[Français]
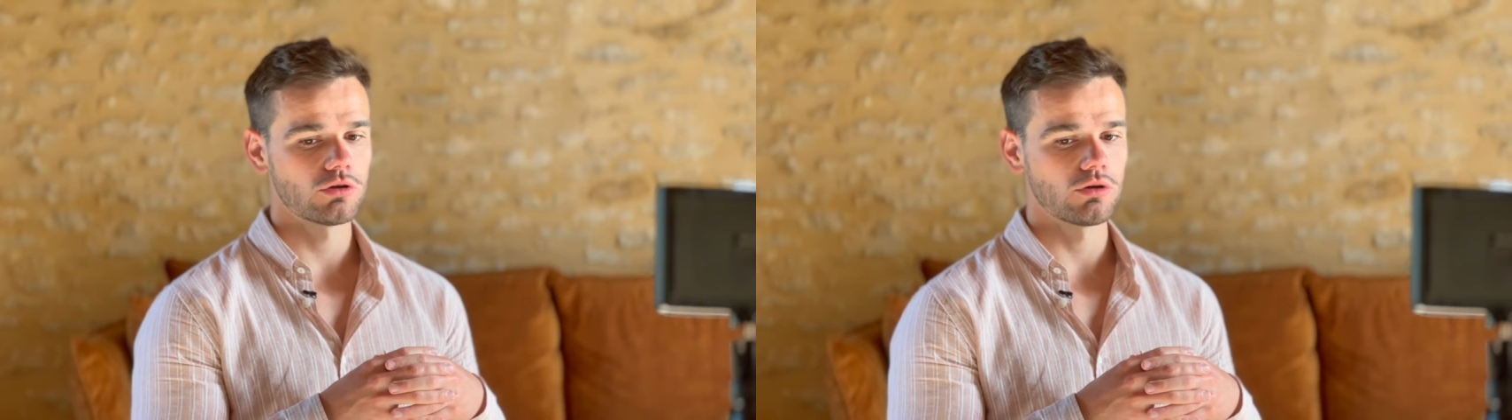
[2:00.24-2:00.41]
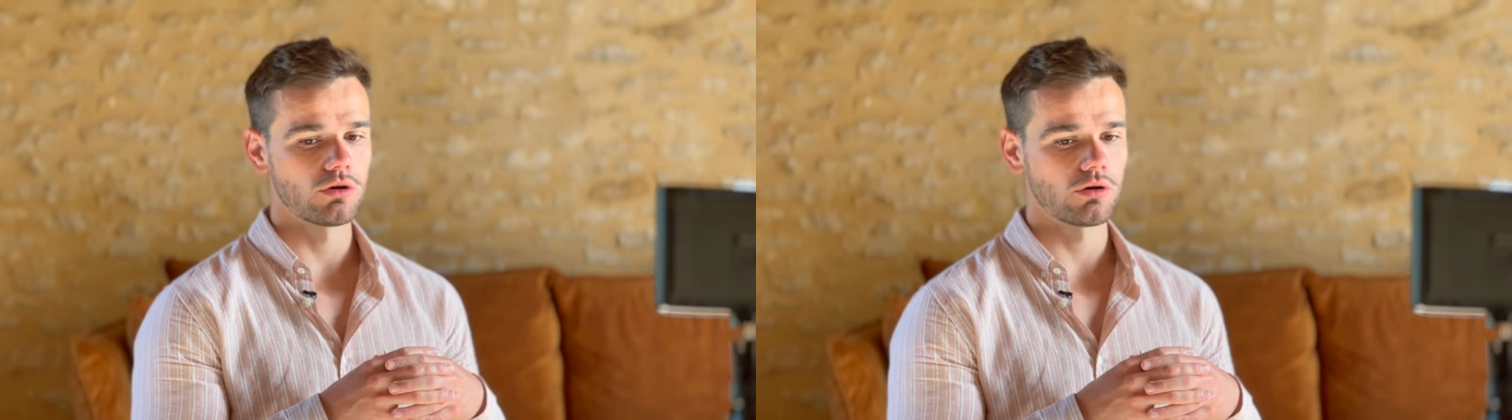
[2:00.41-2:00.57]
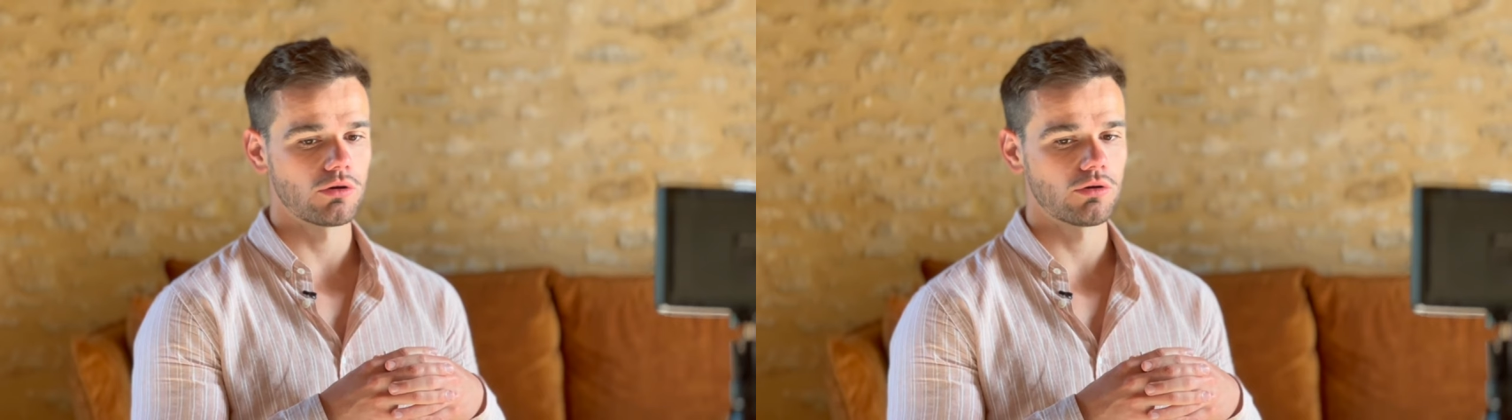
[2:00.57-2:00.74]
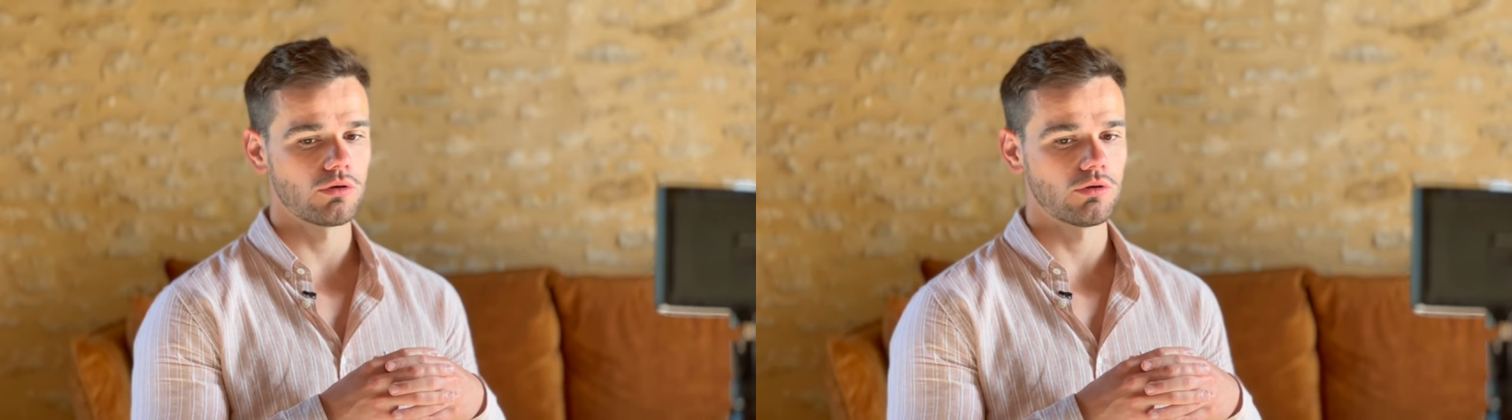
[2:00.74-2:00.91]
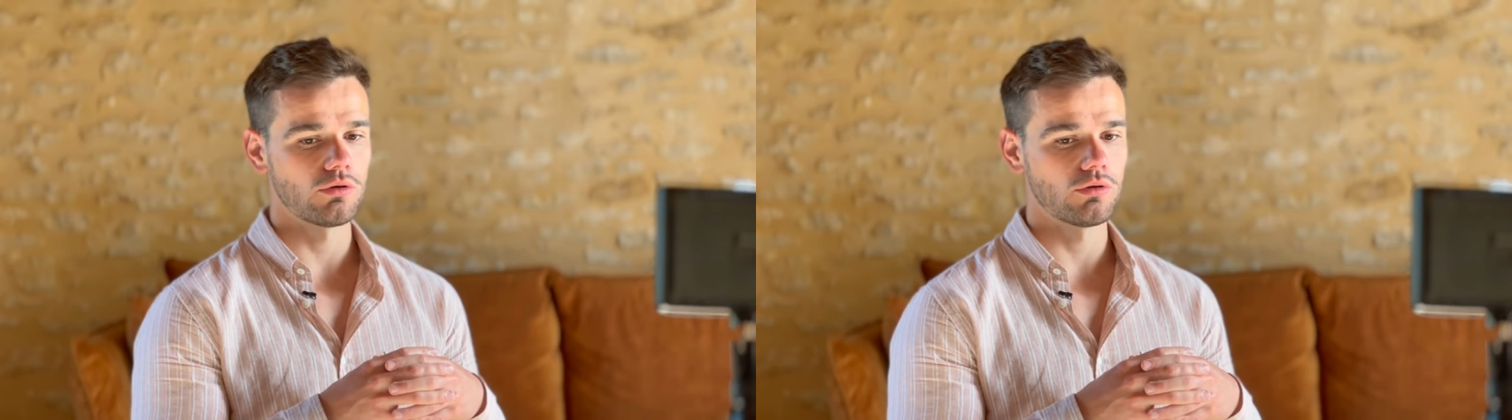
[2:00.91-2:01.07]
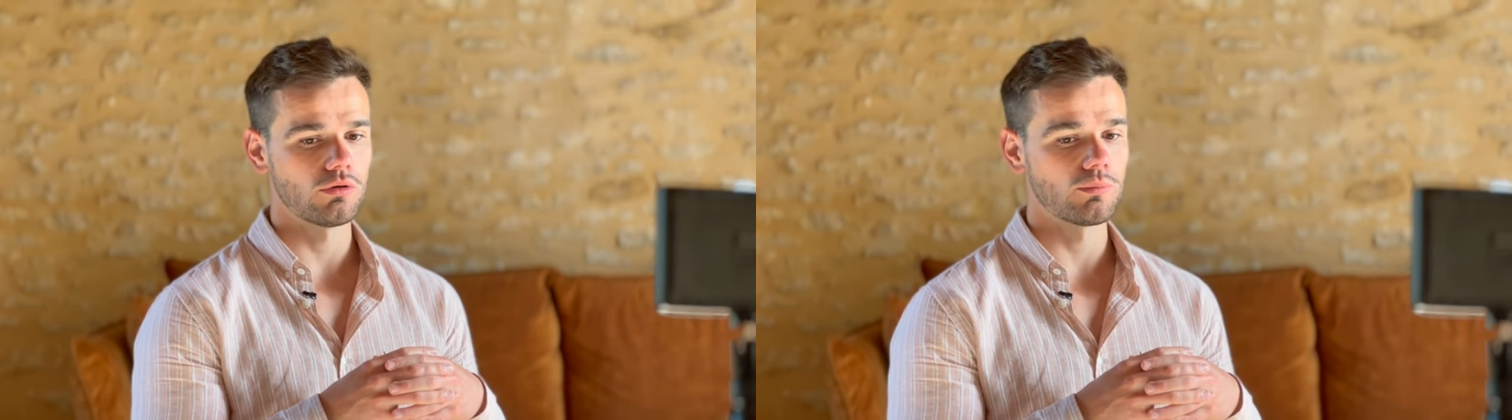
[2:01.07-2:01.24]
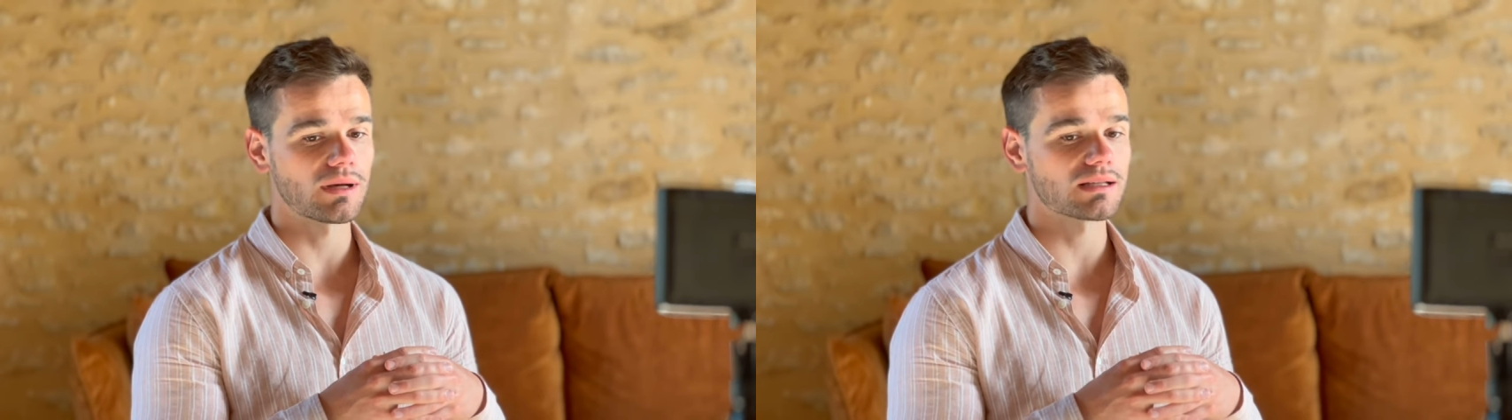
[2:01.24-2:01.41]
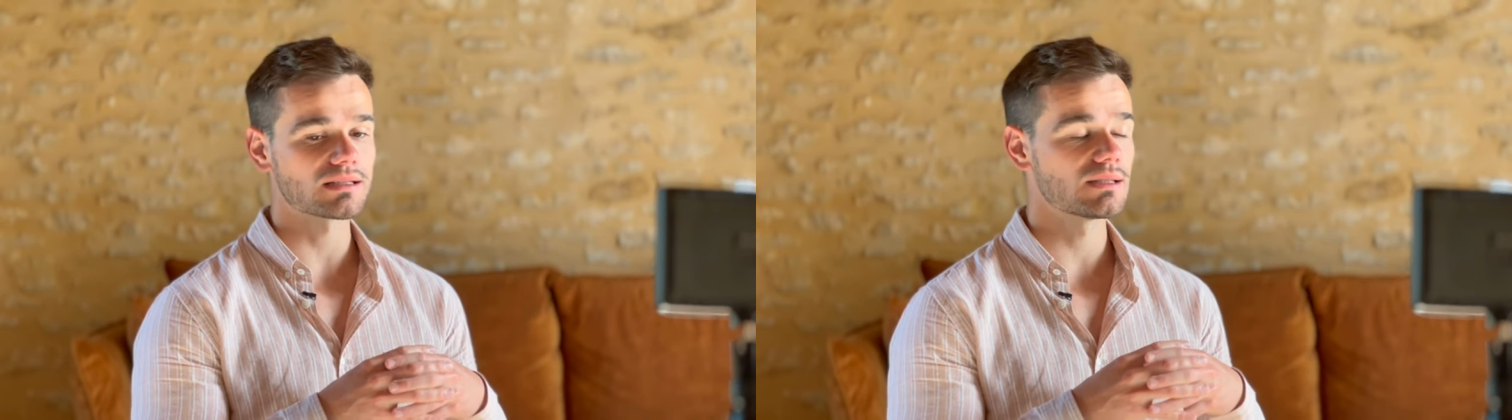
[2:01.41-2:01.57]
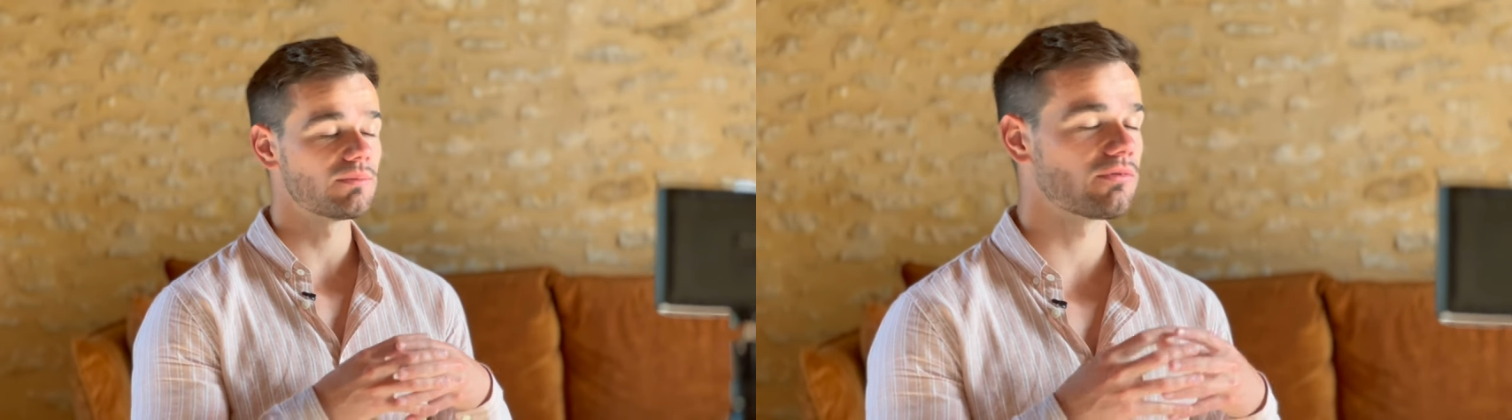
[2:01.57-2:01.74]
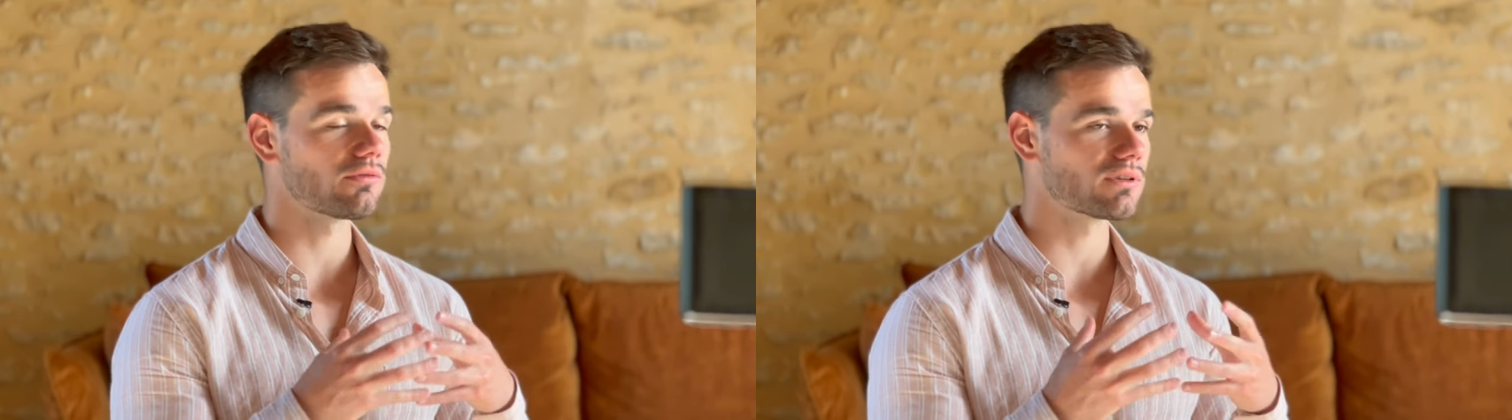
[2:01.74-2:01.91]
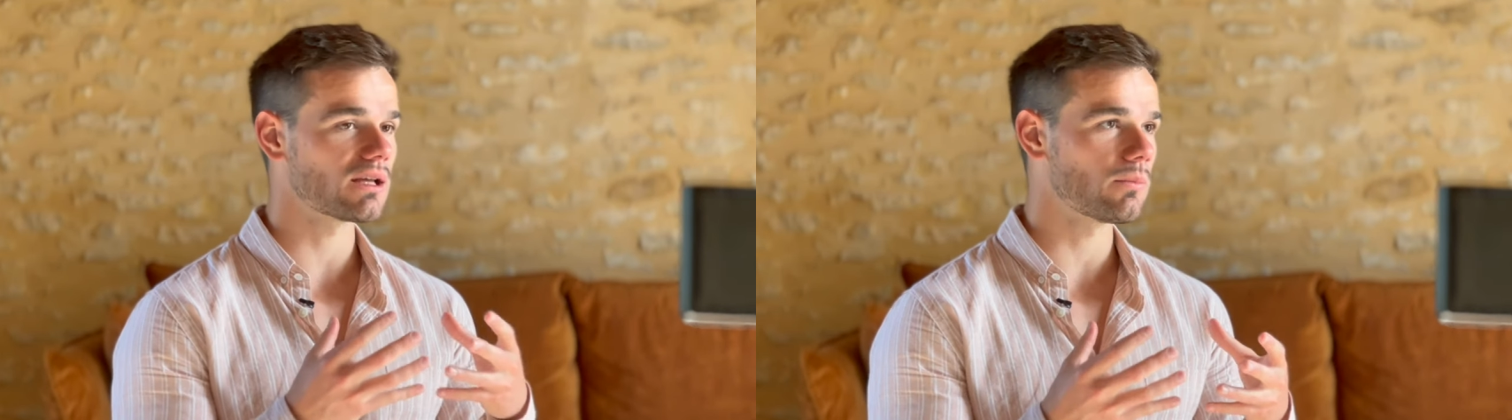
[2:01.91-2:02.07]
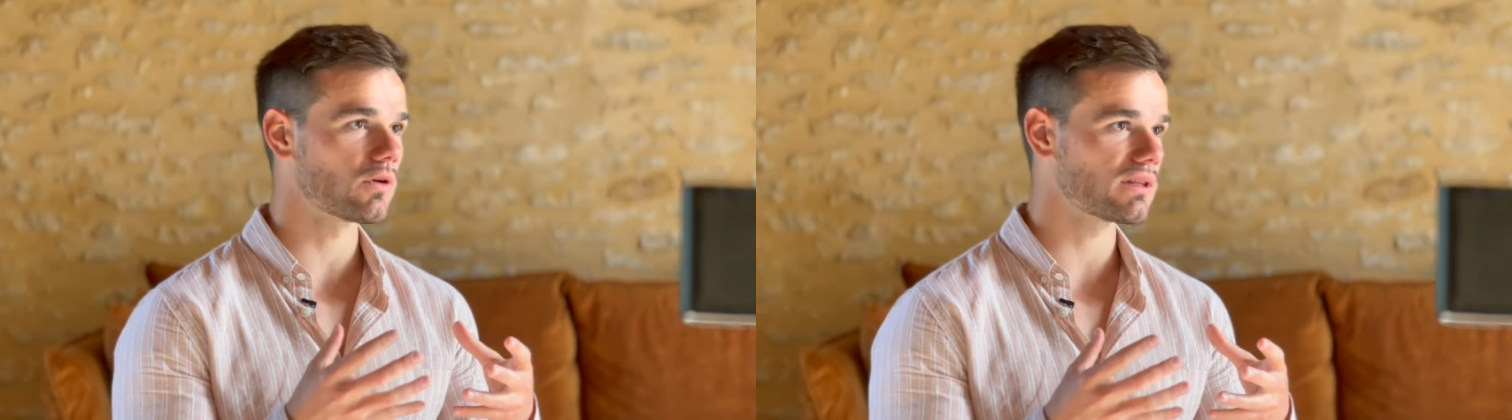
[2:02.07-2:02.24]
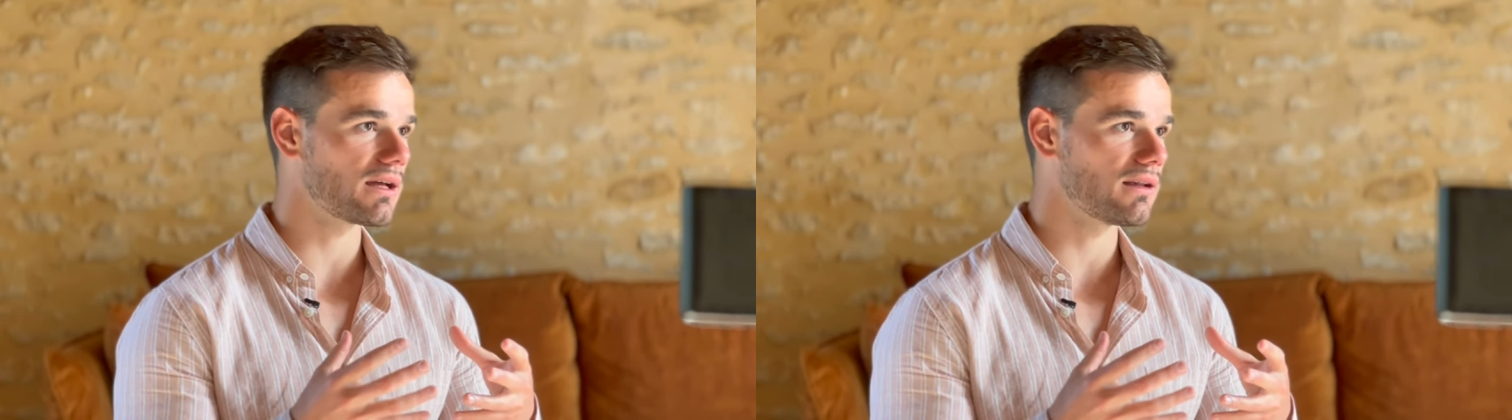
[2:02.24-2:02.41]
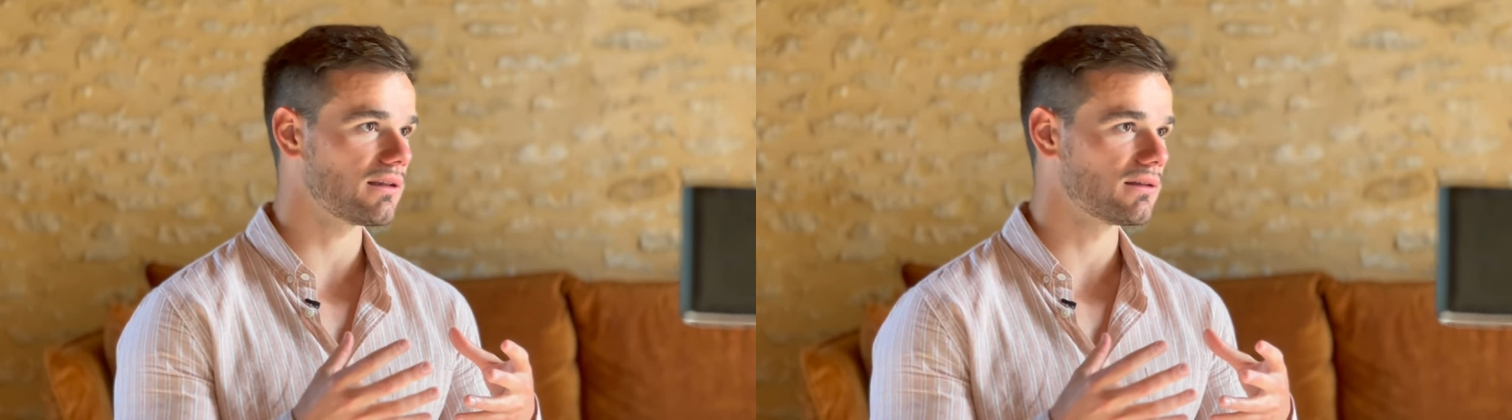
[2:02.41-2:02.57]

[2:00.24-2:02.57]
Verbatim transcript: dans euh, le principe fondamental